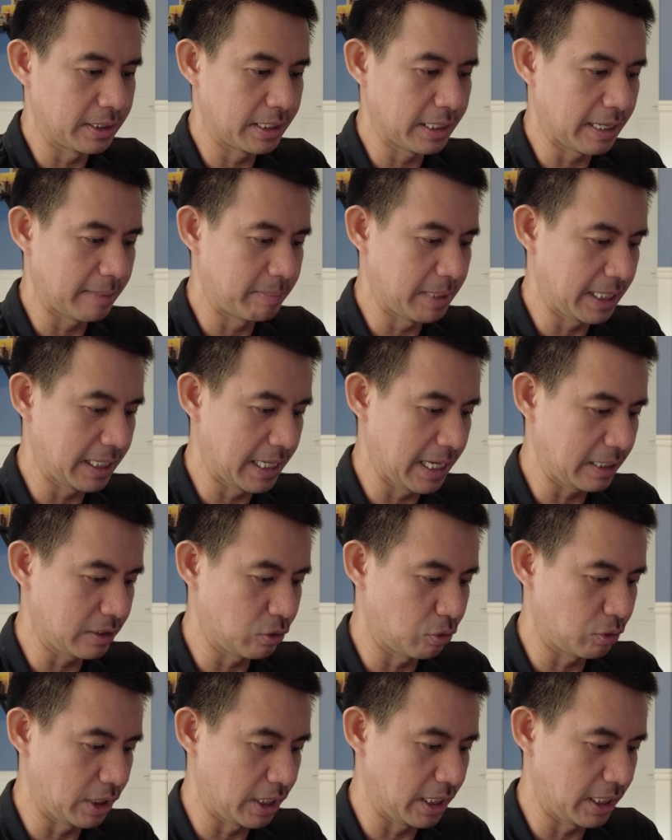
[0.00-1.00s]
นะครับเล็กๆ
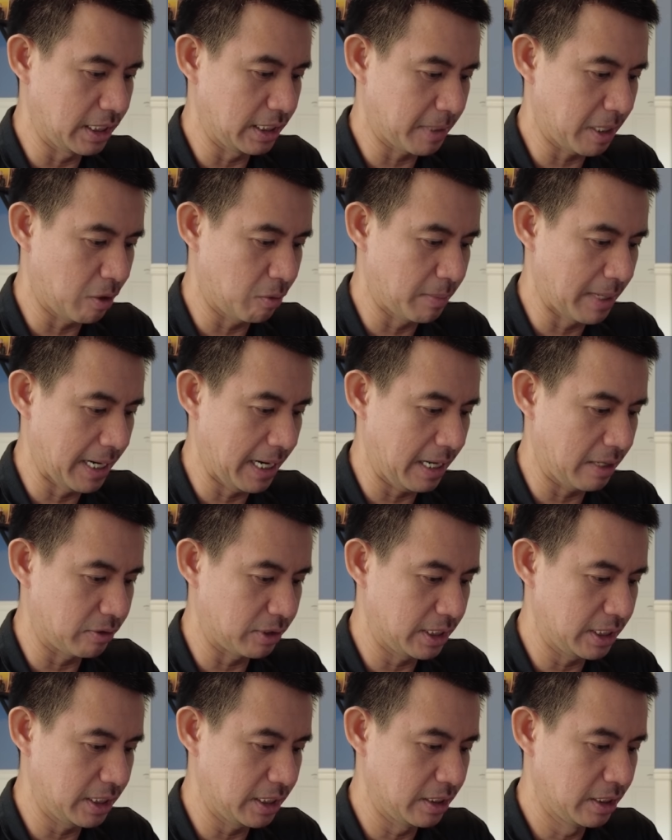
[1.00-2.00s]
ตรงนี้เข้ามาแล้ว
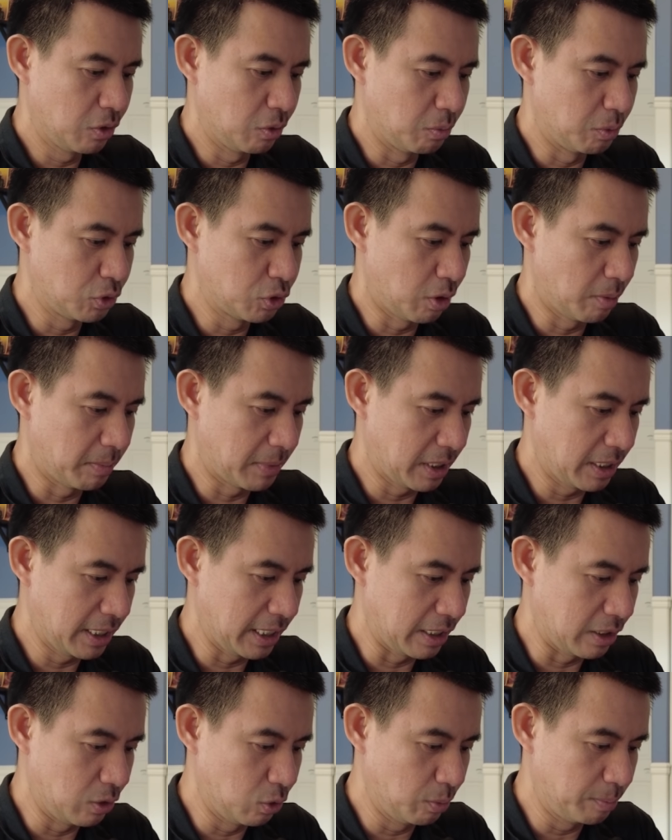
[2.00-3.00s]
นี่คุณผู้ชมก็
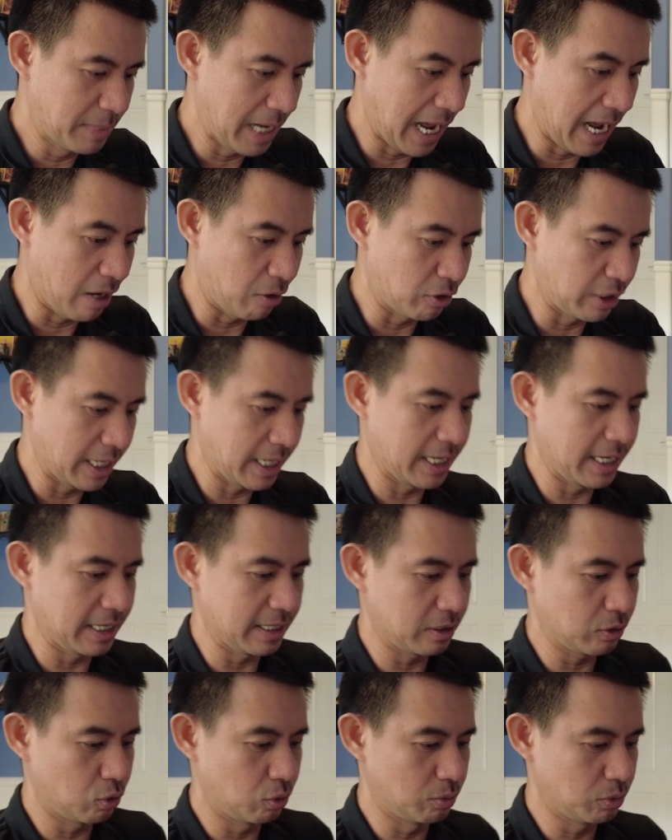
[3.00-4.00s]
เห็นรูปดาวนะฮะ
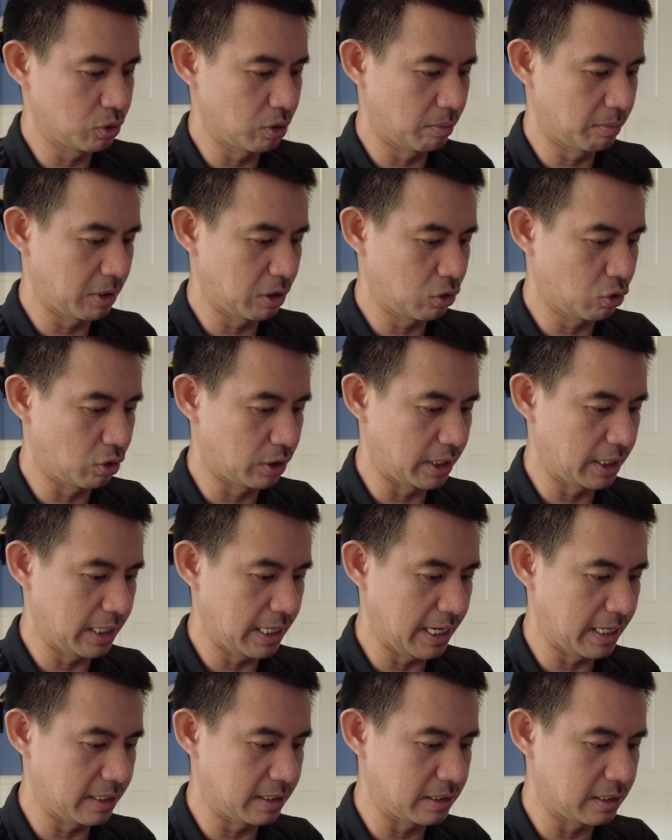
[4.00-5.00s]
คุณผู้ชมก็กด
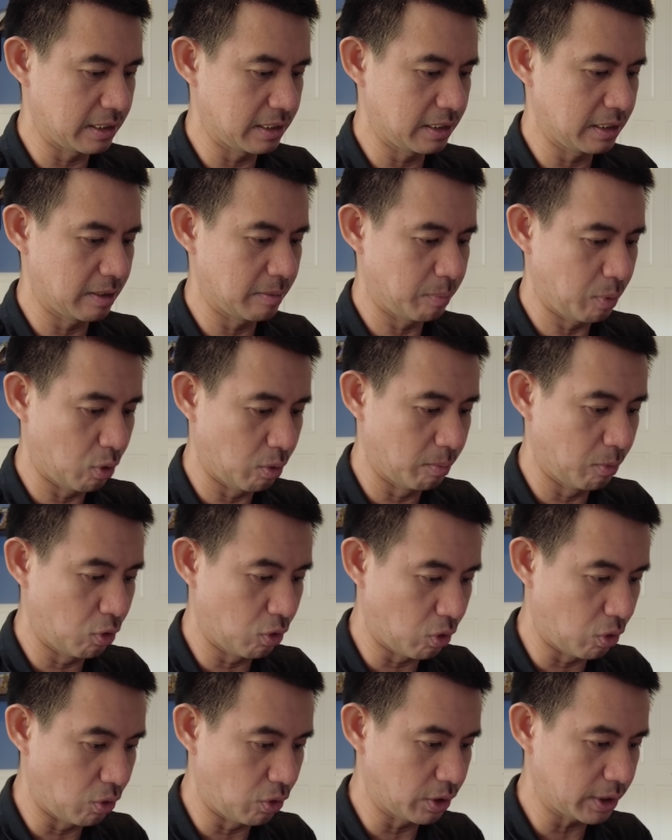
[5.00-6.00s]
enter promo
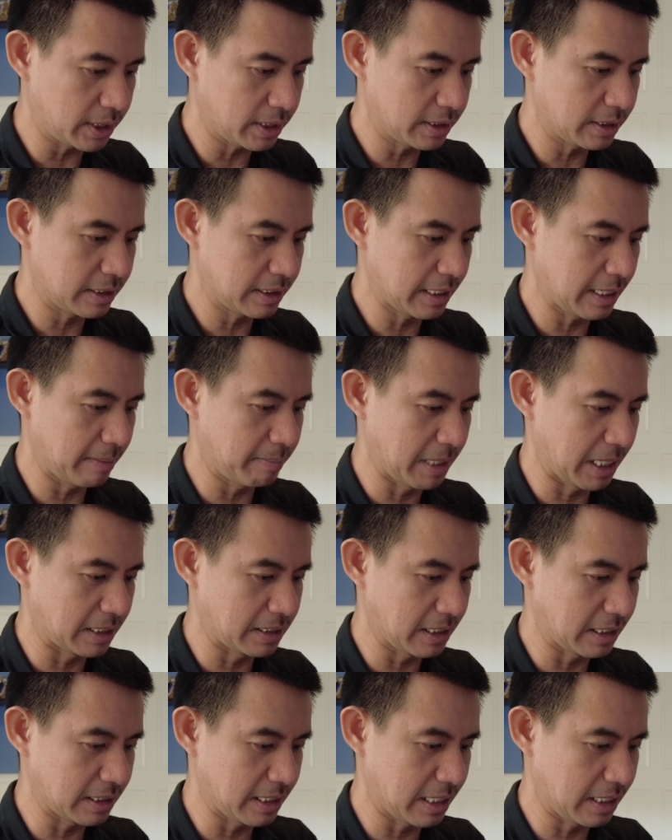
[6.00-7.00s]
codeนะครับหลัง
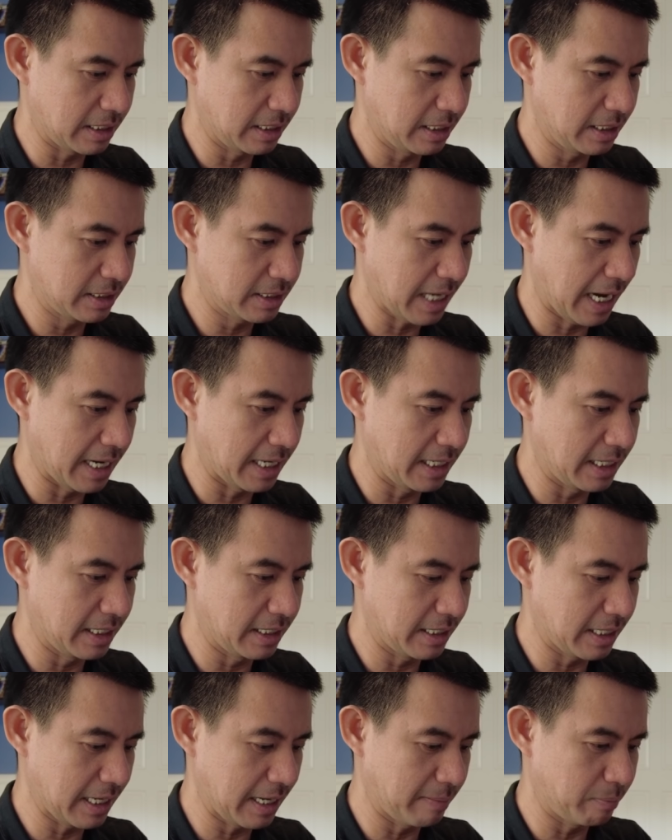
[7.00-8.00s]
จากนั้นนี่ใส่เลย
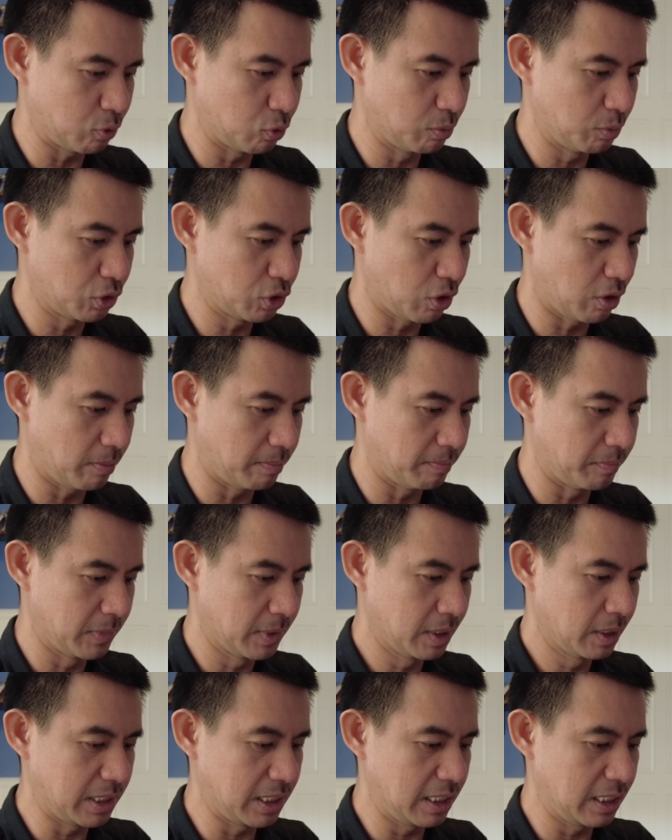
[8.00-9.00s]
นะครับคุณผู้ชม
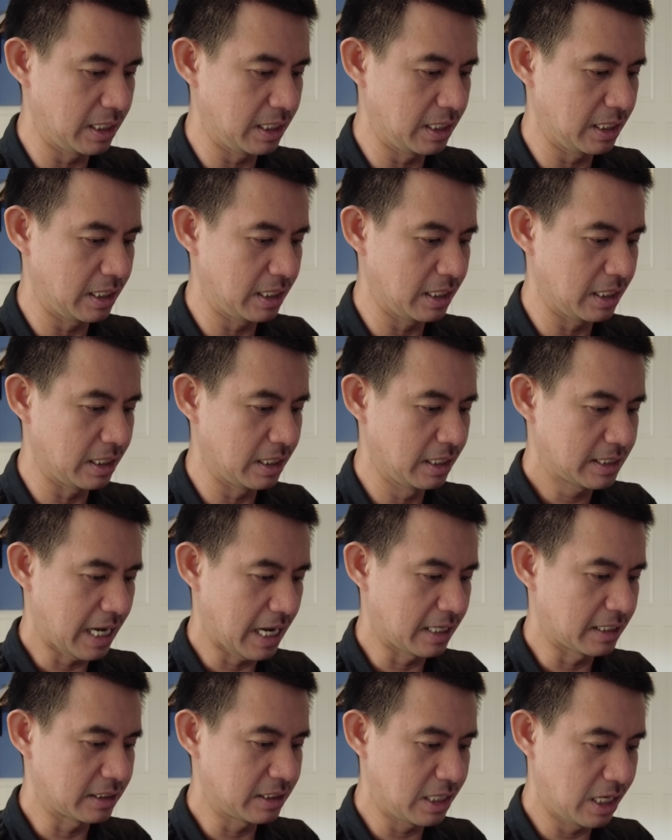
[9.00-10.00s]
ดีจั
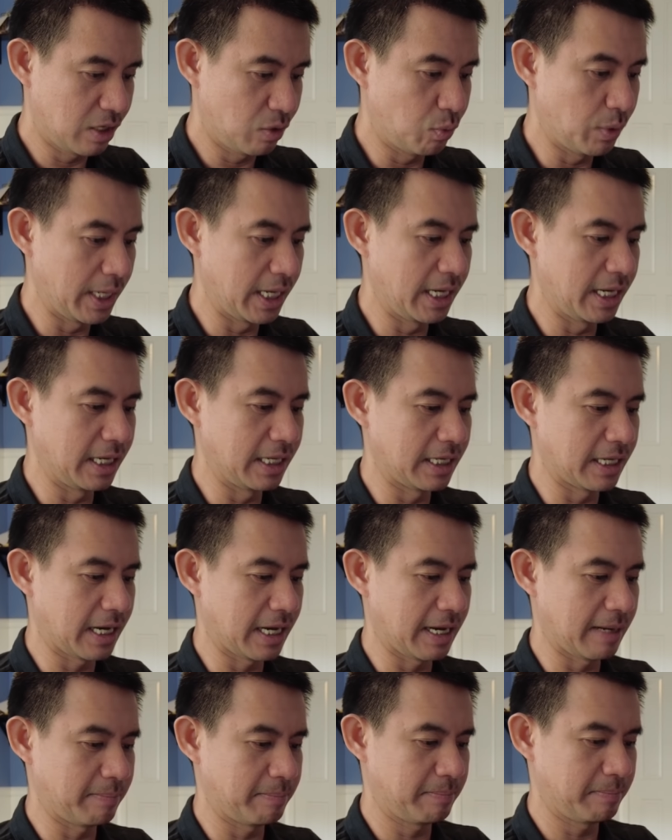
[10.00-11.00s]
งทีวีนะ
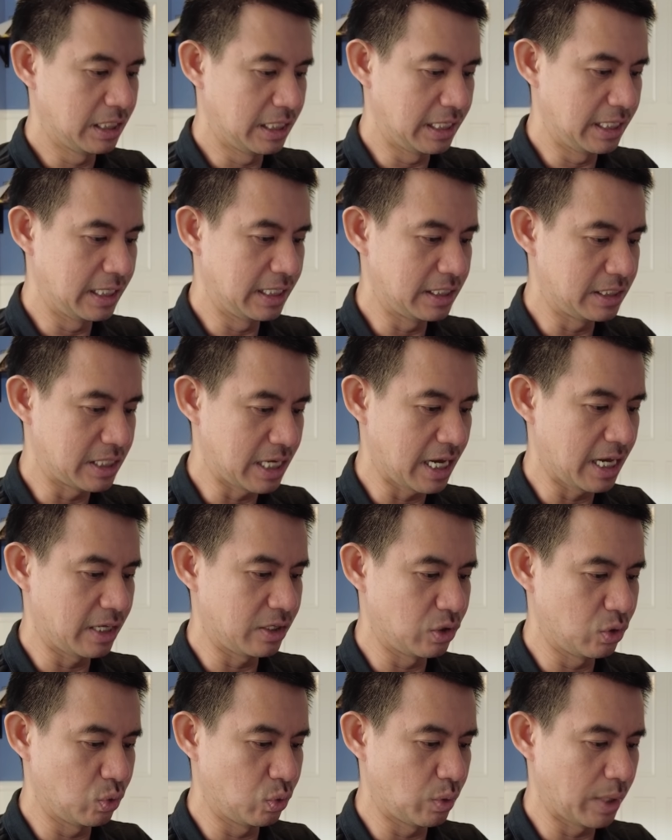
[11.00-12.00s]
ครับ ดี เจ
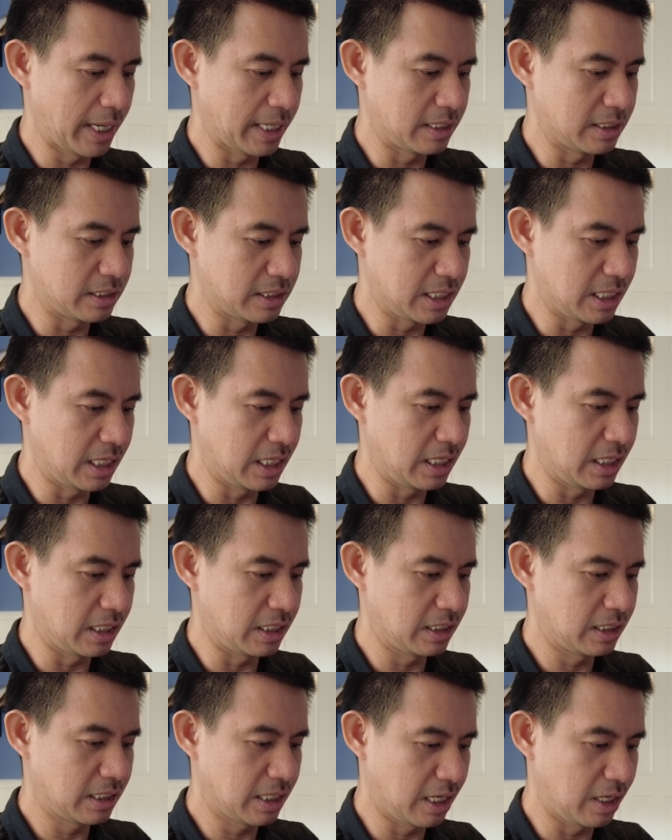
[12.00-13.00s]
ยู เอ็น จี
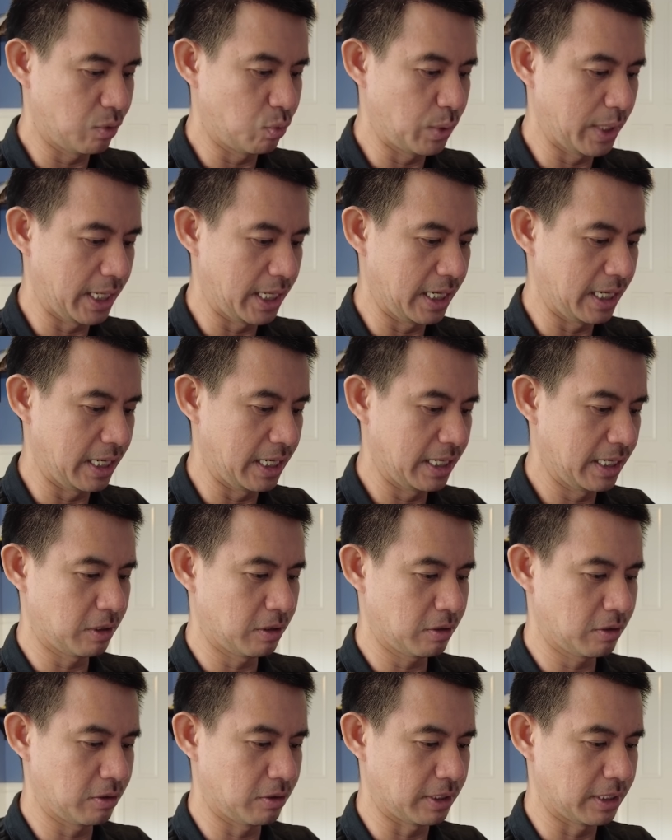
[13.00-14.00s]
ที วี ก็
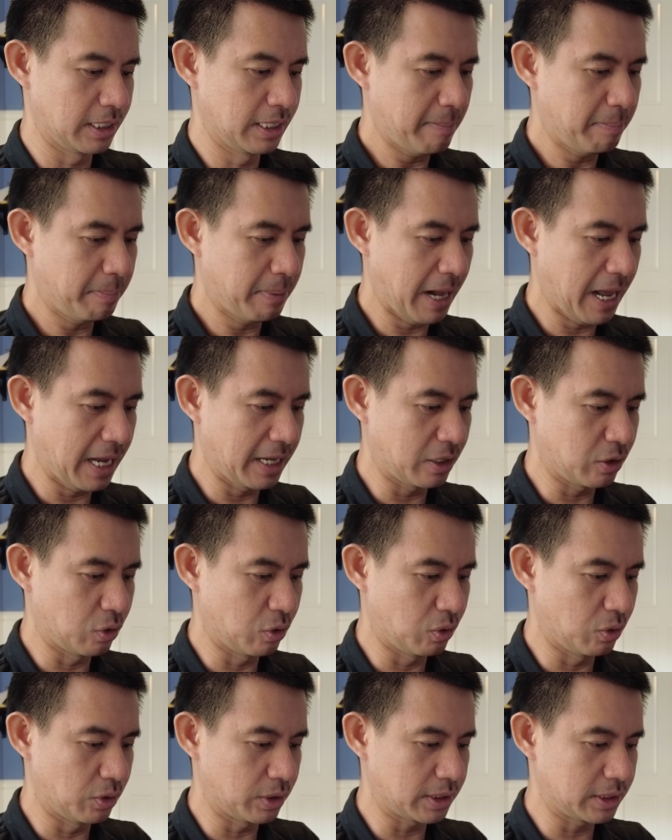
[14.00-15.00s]
กด apply
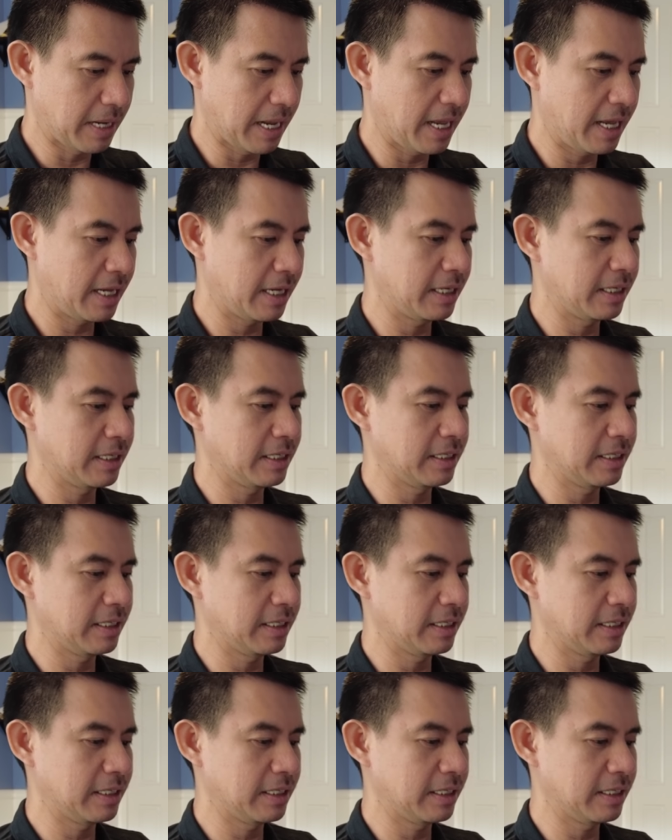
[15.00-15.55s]
code แป้ง